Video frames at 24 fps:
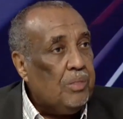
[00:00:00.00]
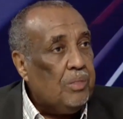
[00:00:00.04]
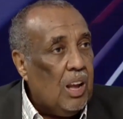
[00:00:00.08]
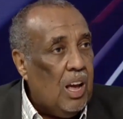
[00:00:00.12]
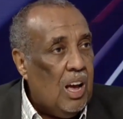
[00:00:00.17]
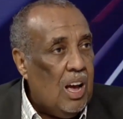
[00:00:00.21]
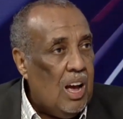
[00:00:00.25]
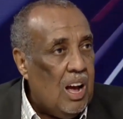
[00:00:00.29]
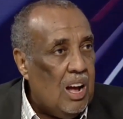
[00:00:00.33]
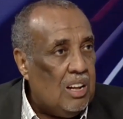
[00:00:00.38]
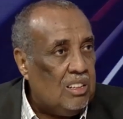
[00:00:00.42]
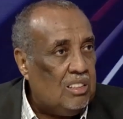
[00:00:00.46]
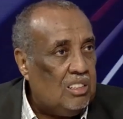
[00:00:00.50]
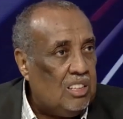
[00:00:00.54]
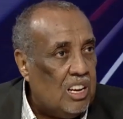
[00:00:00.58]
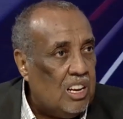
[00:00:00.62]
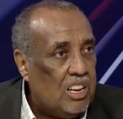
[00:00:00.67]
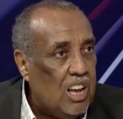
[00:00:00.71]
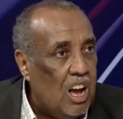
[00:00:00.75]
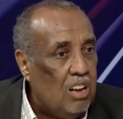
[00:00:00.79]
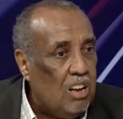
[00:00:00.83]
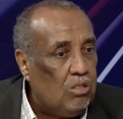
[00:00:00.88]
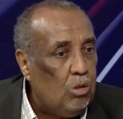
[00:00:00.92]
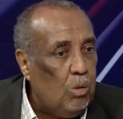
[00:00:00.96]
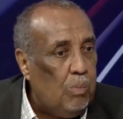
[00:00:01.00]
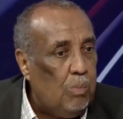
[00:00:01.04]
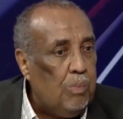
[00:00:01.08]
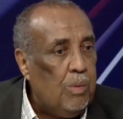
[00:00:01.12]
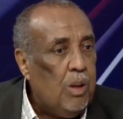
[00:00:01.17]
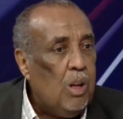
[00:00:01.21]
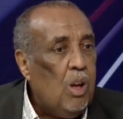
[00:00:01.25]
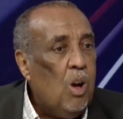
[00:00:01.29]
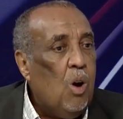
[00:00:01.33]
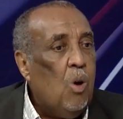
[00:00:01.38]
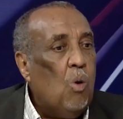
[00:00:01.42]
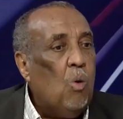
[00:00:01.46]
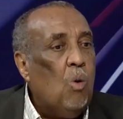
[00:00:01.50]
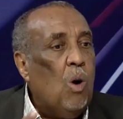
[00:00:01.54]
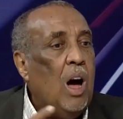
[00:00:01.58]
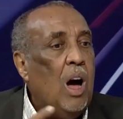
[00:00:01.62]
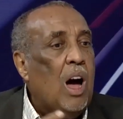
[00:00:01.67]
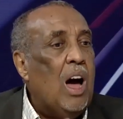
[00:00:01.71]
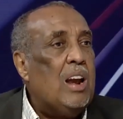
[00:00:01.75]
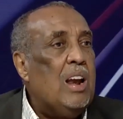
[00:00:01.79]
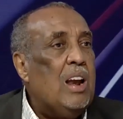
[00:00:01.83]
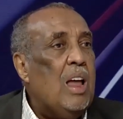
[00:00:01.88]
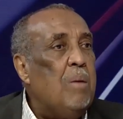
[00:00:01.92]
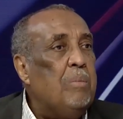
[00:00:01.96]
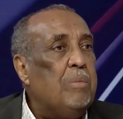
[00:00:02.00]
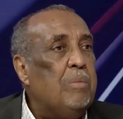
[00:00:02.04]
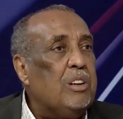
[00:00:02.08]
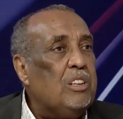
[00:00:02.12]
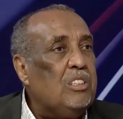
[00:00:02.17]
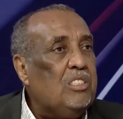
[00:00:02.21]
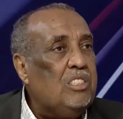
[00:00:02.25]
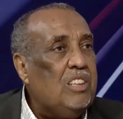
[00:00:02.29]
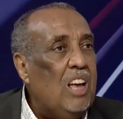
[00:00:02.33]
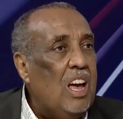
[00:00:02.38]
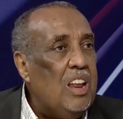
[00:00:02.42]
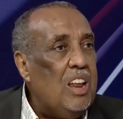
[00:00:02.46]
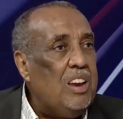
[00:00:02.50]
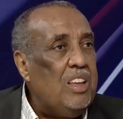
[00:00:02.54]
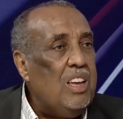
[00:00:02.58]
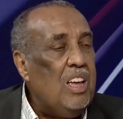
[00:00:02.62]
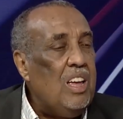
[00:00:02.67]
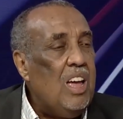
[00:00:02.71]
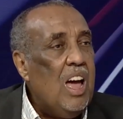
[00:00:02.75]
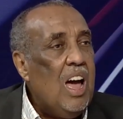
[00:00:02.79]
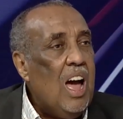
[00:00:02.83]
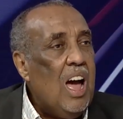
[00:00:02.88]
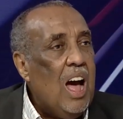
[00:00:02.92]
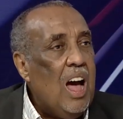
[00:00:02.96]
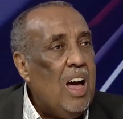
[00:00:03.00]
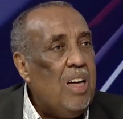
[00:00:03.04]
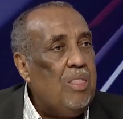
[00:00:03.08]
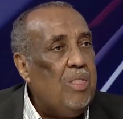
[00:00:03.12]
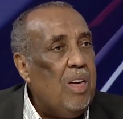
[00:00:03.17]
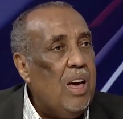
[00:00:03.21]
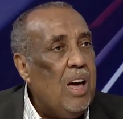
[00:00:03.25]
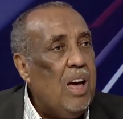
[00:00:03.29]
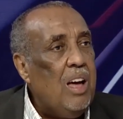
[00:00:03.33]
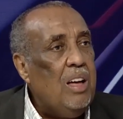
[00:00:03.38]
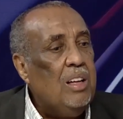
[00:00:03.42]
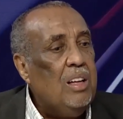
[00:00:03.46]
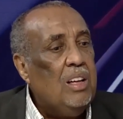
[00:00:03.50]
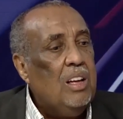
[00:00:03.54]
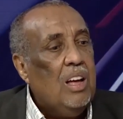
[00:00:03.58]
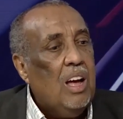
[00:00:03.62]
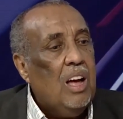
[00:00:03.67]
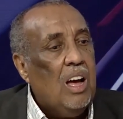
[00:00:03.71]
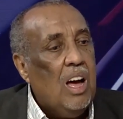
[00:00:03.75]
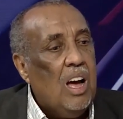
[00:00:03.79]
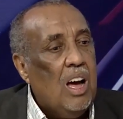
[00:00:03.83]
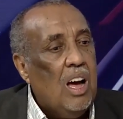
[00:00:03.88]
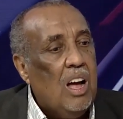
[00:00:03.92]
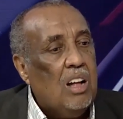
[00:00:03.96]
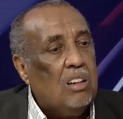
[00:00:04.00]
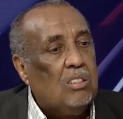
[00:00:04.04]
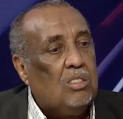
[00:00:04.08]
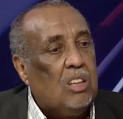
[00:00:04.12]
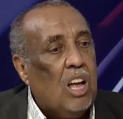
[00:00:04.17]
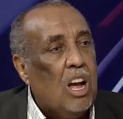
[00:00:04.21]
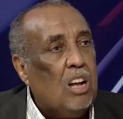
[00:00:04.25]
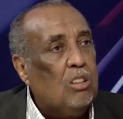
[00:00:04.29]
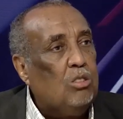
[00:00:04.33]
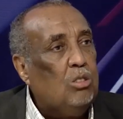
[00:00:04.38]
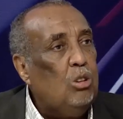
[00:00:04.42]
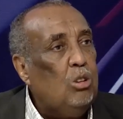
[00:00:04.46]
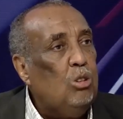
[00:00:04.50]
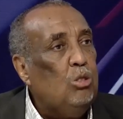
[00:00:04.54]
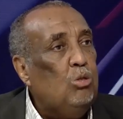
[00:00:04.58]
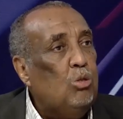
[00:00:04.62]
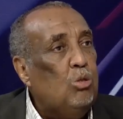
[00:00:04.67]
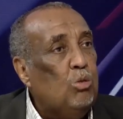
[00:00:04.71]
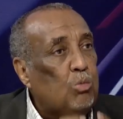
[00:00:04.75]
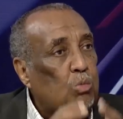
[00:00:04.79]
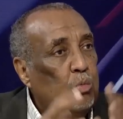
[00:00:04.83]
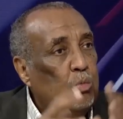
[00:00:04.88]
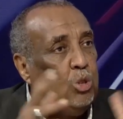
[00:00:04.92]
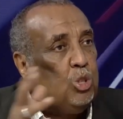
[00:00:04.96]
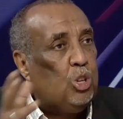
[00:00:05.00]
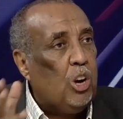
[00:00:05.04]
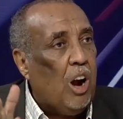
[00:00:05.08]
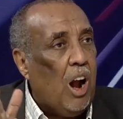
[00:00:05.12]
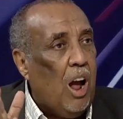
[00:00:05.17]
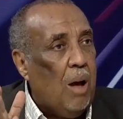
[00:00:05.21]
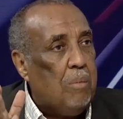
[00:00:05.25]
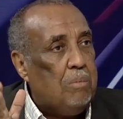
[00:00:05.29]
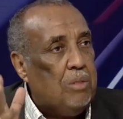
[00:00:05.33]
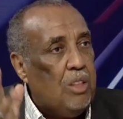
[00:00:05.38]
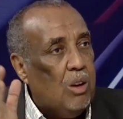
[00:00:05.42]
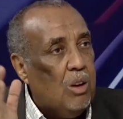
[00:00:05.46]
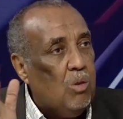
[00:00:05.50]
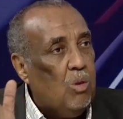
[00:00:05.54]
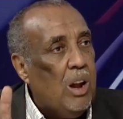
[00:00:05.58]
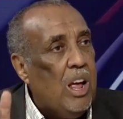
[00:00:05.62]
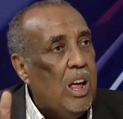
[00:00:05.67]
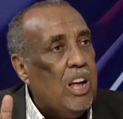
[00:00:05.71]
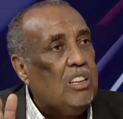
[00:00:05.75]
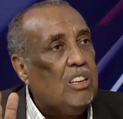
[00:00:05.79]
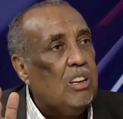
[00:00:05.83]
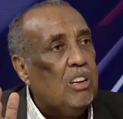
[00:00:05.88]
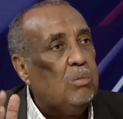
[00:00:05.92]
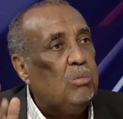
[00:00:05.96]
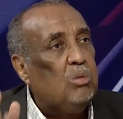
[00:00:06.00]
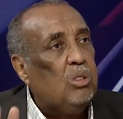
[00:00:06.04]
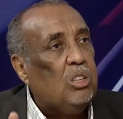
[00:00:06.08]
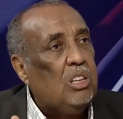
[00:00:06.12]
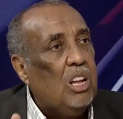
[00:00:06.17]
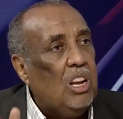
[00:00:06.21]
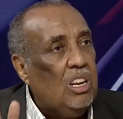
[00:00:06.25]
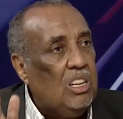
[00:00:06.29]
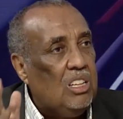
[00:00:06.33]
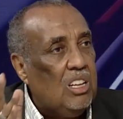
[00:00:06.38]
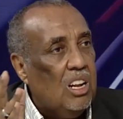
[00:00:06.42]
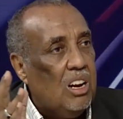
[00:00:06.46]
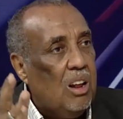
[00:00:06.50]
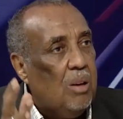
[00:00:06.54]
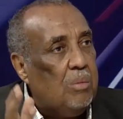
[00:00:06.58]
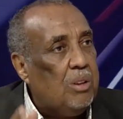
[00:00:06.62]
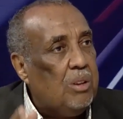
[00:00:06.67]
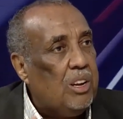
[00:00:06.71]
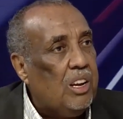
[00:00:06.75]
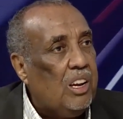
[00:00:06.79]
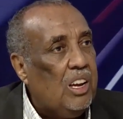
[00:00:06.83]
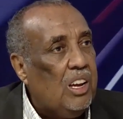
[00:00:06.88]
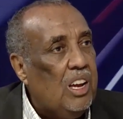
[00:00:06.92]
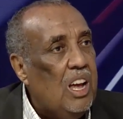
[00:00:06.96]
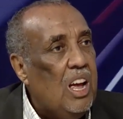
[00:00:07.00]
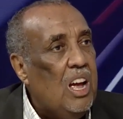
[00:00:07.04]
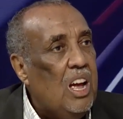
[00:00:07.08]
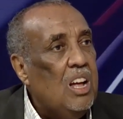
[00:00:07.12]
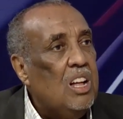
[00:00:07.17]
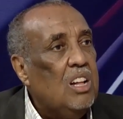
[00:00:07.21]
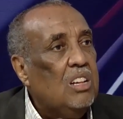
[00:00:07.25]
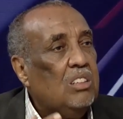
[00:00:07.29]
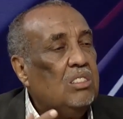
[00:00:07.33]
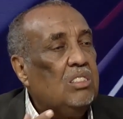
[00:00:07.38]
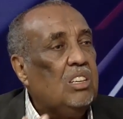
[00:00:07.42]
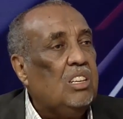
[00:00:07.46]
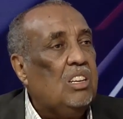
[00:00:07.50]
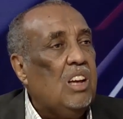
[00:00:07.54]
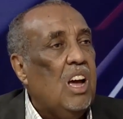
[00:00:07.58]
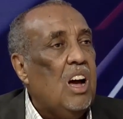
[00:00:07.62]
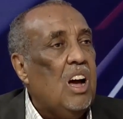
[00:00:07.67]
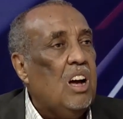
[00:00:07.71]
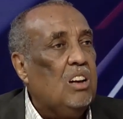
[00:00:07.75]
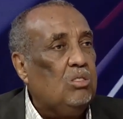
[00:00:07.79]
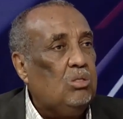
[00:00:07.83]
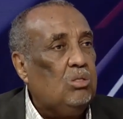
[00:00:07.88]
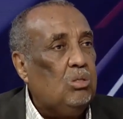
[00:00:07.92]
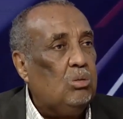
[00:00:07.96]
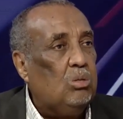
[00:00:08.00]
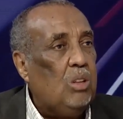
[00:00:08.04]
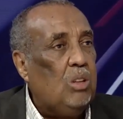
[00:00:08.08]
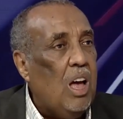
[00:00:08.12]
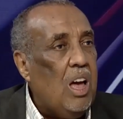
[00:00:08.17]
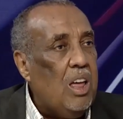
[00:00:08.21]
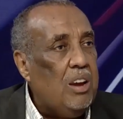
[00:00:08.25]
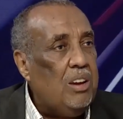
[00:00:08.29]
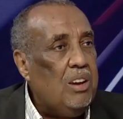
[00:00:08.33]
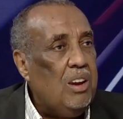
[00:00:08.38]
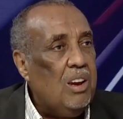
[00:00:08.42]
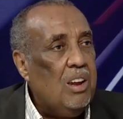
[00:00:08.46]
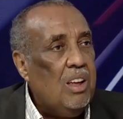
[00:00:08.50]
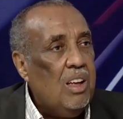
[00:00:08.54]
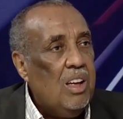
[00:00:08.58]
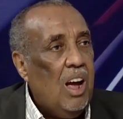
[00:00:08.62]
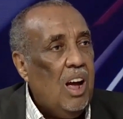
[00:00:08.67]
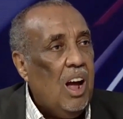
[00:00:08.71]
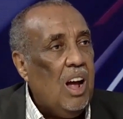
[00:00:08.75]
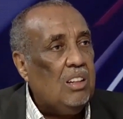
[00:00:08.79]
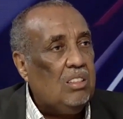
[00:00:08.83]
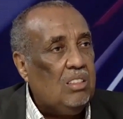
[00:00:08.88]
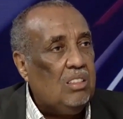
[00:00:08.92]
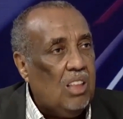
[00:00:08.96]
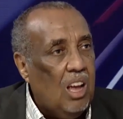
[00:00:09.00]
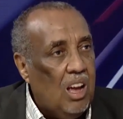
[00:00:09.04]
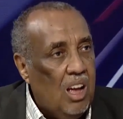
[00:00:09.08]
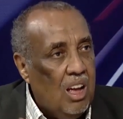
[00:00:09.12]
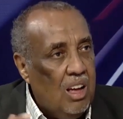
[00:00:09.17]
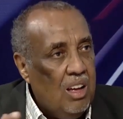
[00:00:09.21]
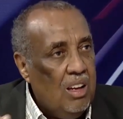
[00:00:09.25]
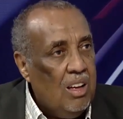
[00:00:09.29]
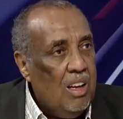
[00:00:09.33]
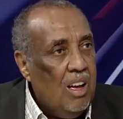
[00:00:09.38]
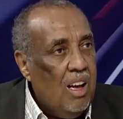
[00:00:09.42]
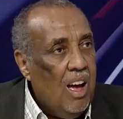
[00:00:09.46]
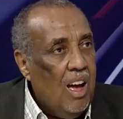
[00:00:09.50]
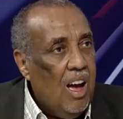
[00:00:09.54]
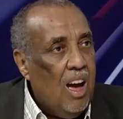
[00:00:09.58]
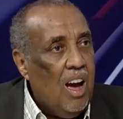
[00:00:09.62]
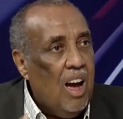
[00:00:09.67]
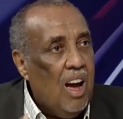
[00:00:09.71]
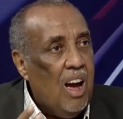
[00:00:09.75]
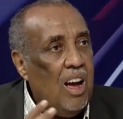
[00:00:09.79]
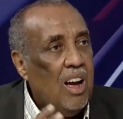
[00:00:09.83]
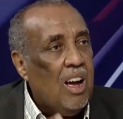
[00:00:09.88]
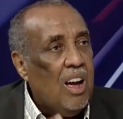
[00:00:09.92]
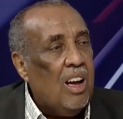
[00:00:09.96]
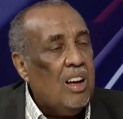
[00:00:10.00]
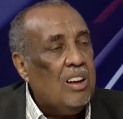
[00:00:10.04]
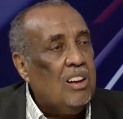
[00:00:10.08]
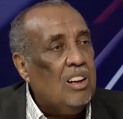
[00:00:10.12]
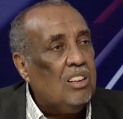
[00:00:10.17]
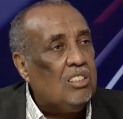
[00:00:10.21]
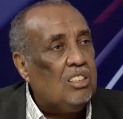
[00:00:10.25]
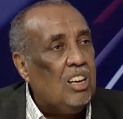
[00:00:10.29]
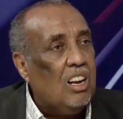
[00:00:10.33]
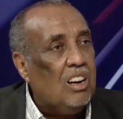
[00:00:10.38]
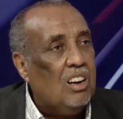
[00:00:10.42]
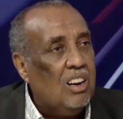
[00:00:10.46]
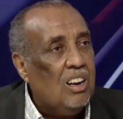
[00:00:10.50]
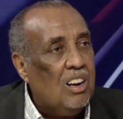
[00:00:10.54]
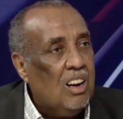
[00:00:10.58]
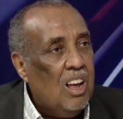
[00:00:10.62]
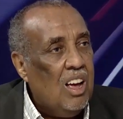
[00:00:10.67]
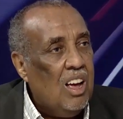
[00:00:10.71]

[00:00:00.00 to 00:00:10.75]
آه، التجاذب والأمر الثاني هذا آه، تهديد مشرع من الولايات المتحدة الأمريكية تجاه السودان حتى آه، يصل